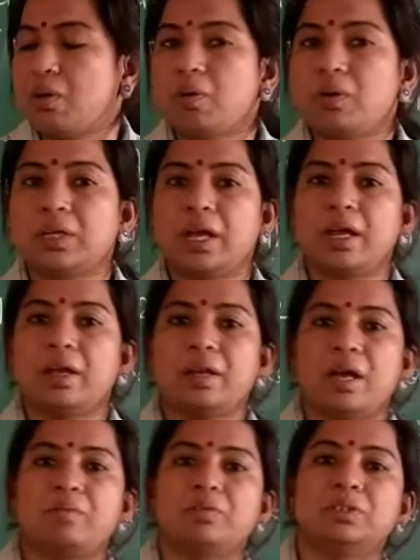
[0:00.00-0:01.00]
और क्या है
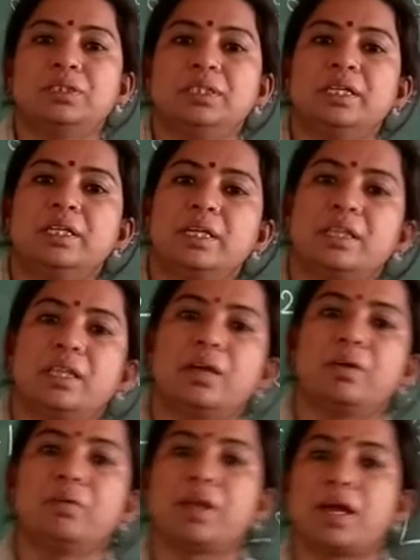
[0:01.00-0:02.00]
ना वो जीने देते हैं
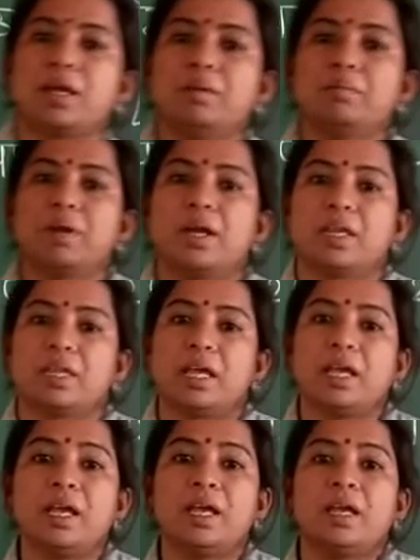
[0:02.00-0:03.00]
और ना ही
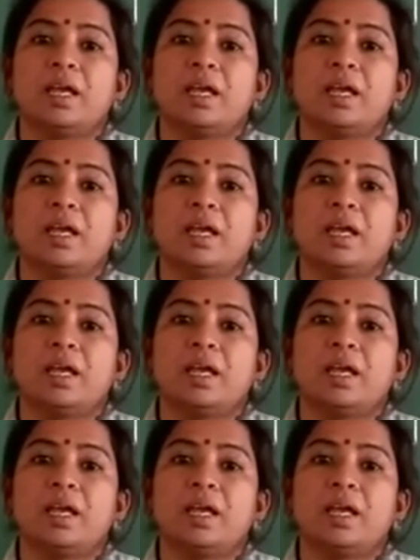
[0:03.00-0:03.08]
मरने